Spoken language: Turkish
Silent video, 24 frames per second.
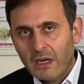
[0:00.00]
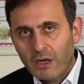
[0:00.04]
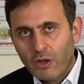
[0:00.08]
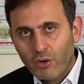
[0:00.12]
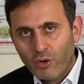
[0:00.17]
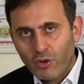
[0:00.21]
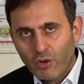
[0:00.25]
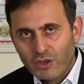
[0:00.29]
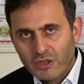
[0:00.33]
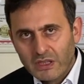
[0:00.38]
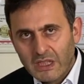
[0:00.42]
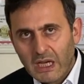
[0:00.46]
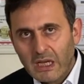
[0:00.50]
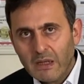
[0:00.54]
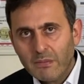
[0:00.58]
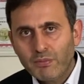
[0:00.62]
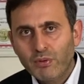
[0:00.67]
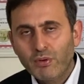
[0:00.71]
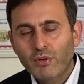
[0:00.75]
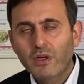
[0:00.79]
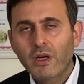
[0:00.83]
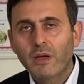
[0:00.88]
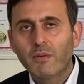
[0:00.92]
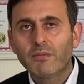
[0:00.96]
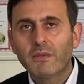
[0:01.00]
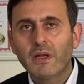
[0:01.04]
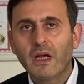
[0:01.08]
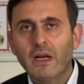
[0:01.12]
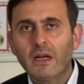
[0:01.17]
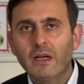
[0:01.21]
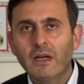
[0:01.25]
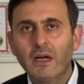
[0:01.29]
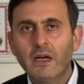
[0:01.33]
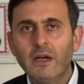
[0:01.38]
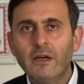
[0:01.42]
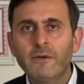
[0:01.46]
özel
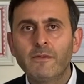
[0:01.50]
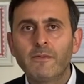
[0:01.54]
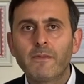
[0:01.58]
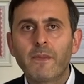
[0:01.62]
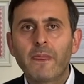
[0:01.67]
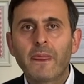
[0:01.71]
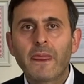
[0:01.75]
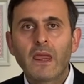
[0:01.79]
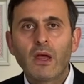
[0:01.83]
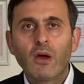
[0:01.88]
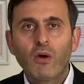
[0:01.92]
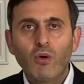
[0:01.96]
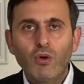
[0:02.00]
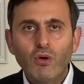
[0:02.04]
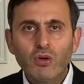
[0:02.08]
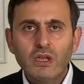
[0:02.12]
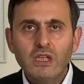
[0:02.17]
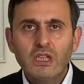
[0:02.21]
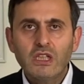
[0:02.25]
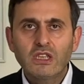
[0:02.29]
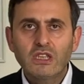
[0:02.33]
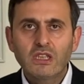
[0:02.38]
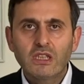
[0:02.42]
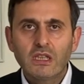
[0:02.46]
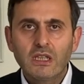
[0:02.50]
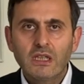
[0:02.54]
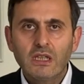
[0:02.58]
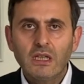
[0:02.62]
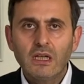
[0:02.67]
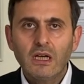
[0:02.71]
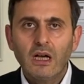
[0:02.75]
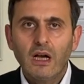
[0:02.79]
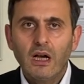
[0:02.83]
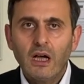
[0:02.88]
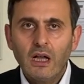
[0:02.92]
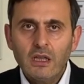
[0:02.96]
programlarla o kişiyi
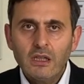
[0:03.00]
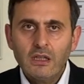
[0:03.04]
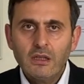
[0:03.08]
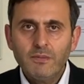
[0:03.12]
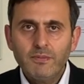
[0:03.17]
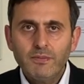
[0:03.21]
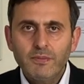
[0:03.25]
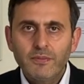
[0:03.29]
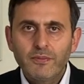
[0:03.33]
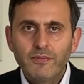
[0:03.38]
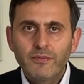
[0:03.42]
alıp